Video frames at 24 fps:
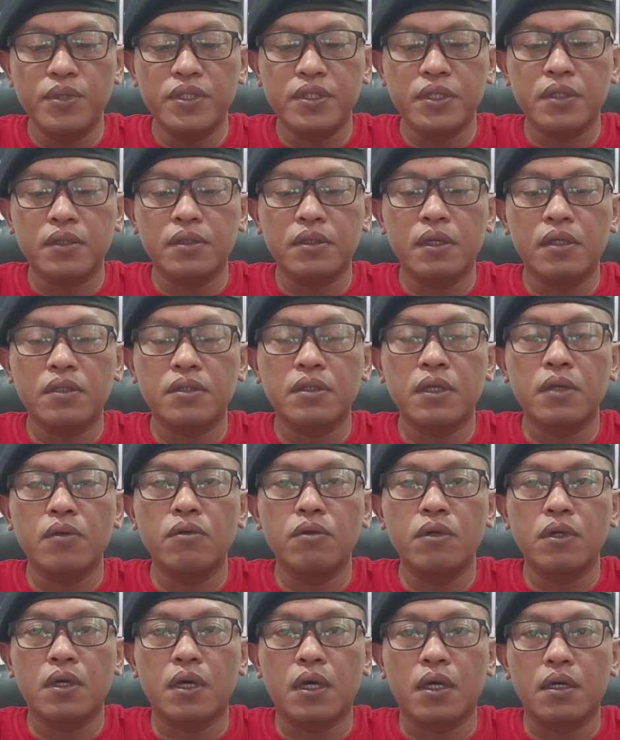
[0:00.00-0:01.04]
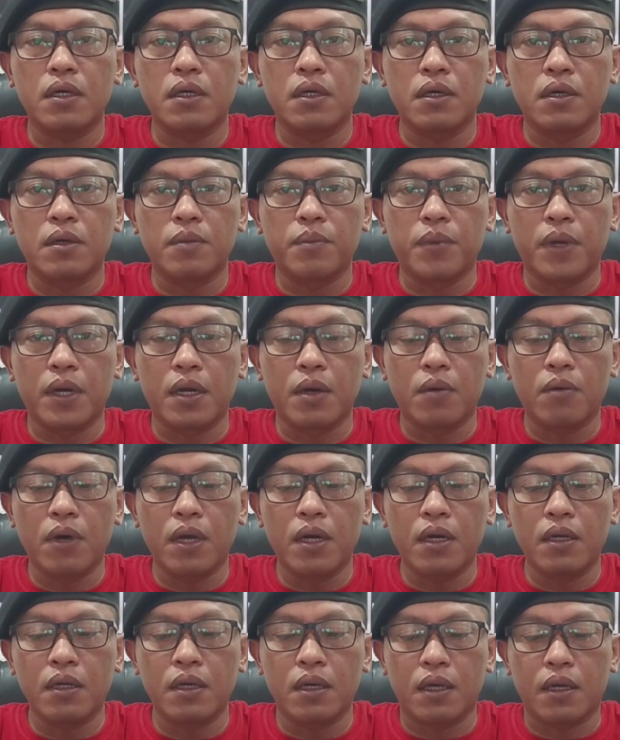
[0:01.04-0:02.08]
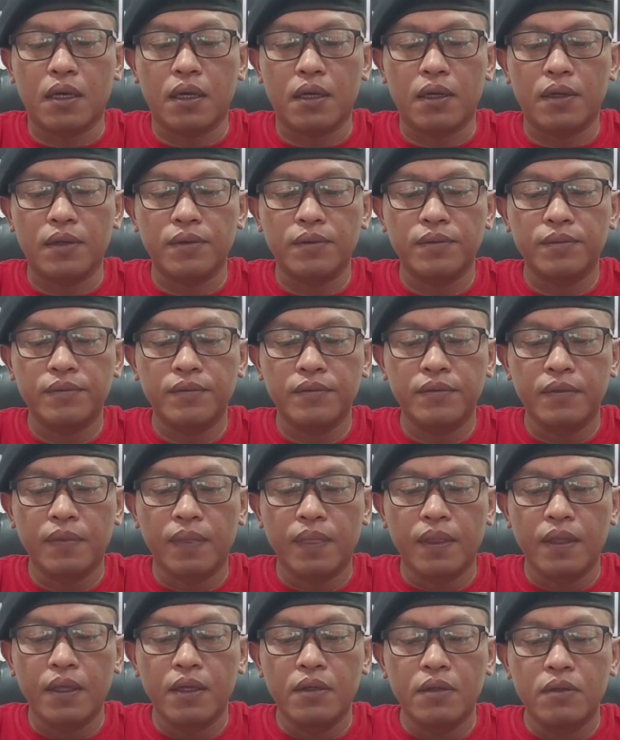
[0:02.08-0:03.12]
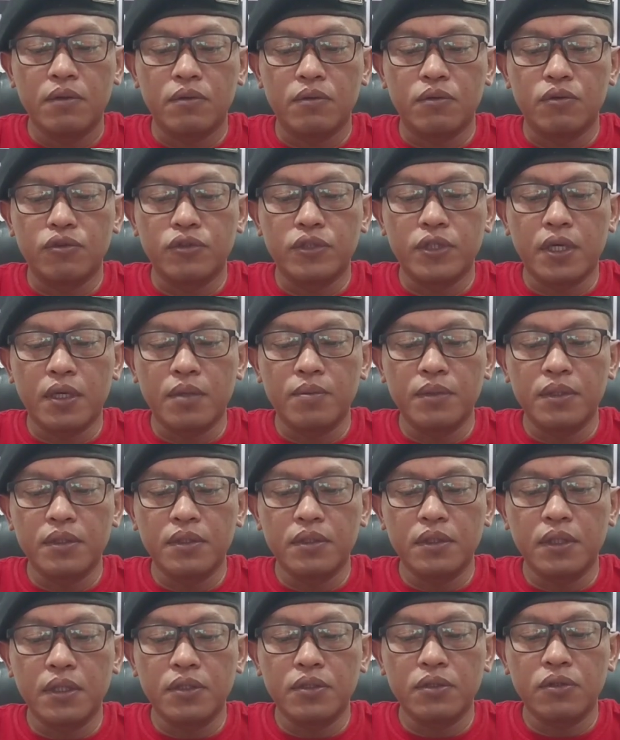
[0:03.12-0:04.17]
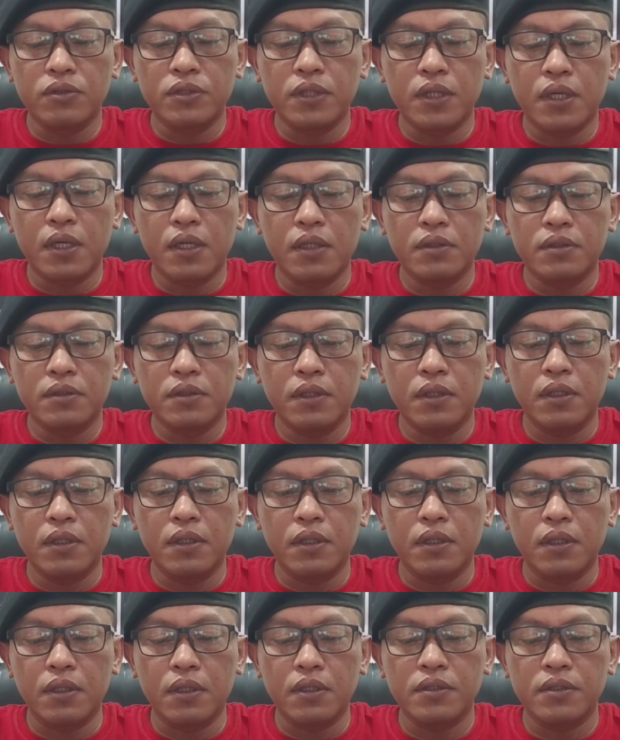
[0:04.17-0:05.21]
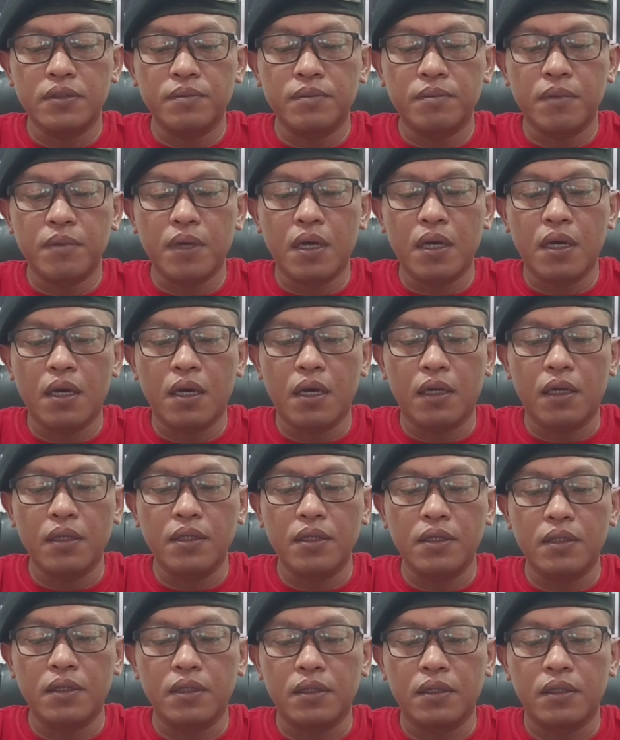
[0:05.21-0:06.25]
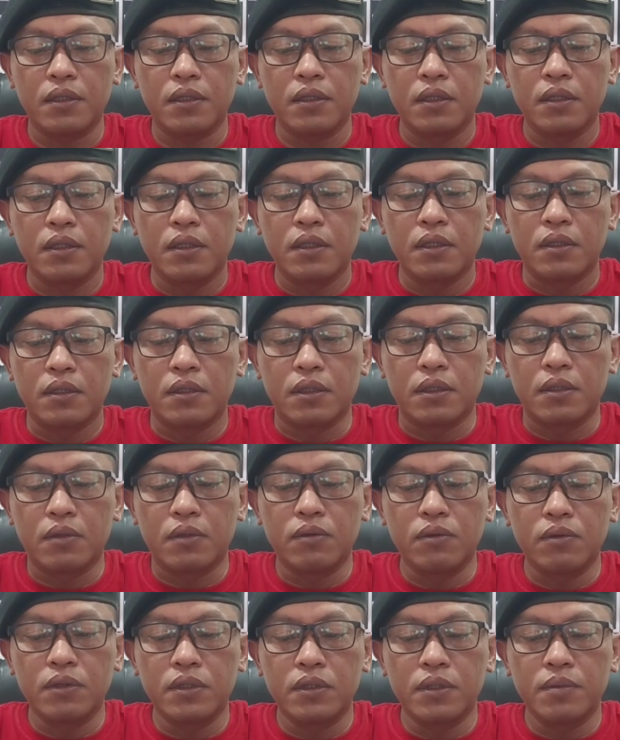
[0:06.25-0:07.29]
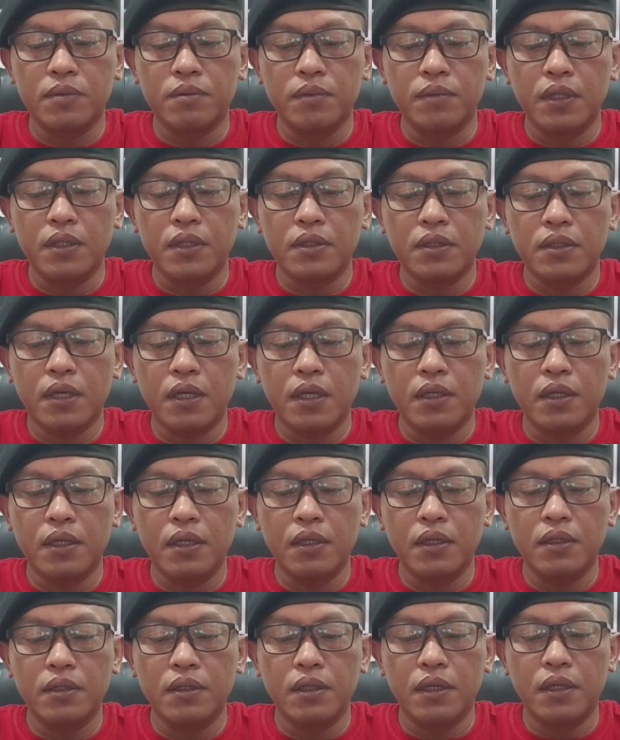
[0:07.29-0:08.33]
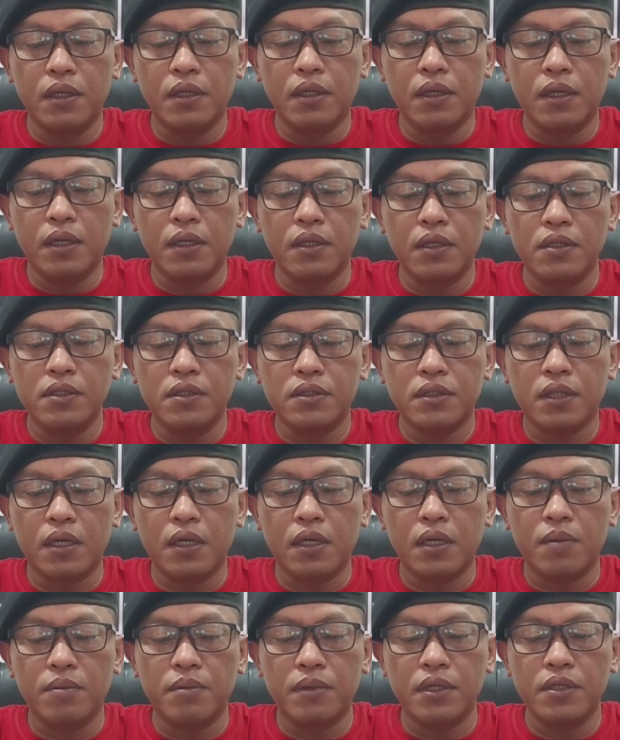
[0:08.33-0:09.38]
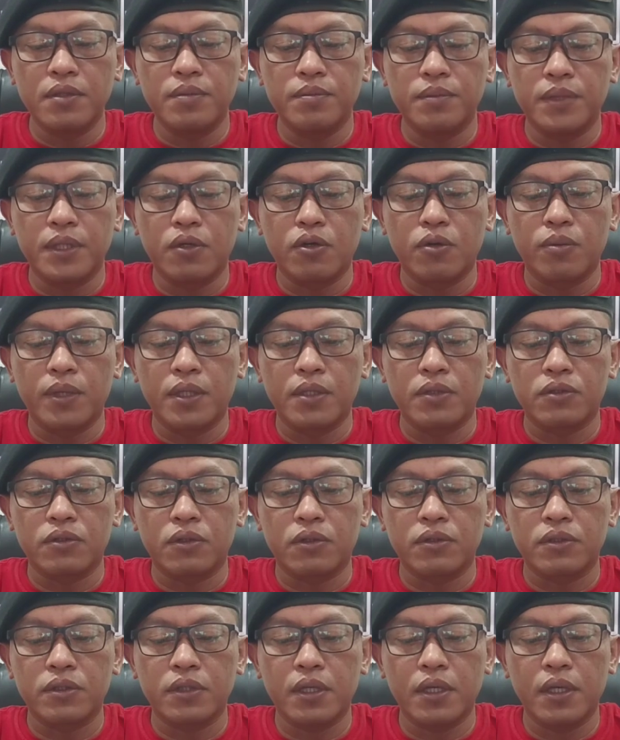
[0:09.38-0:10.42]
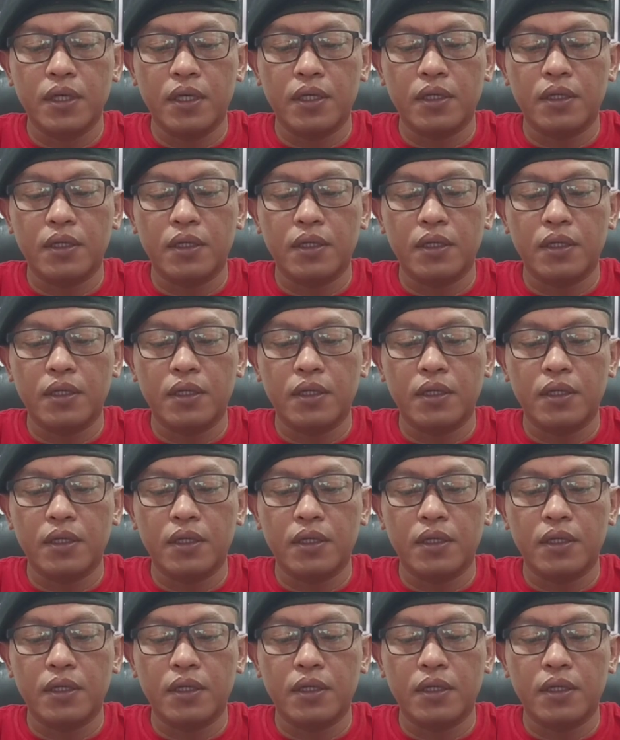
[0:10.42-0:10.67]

bisa tersalurkan kepada warga. Ujar Menteri Sosial Tri Risma hari ini, dikutip berita DIY dari Instagram resmi Komensos